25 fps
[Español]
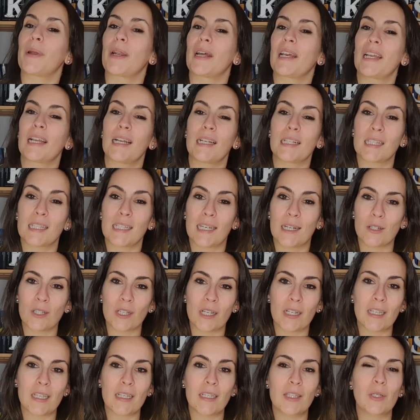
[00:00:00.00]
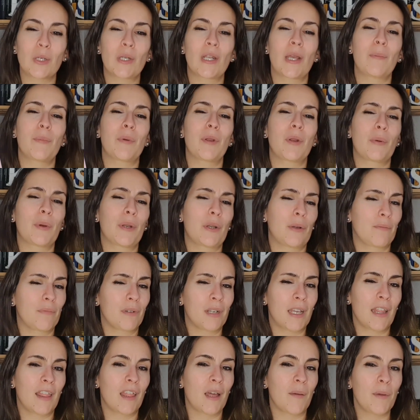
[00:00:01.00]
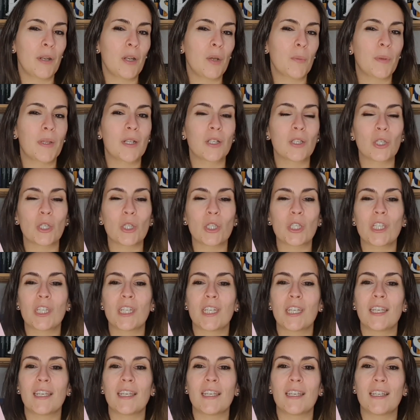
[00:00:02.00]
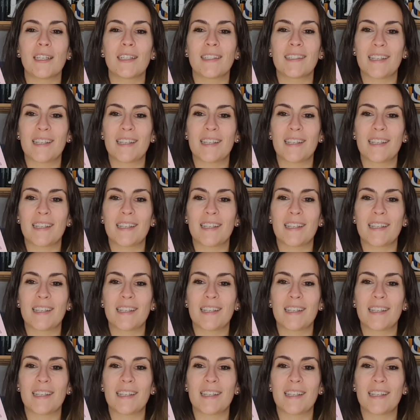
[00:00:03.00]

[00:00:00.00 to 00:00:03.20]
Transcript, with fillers: engancharos a esta historia, pero bueno, quizá me lo pienso si,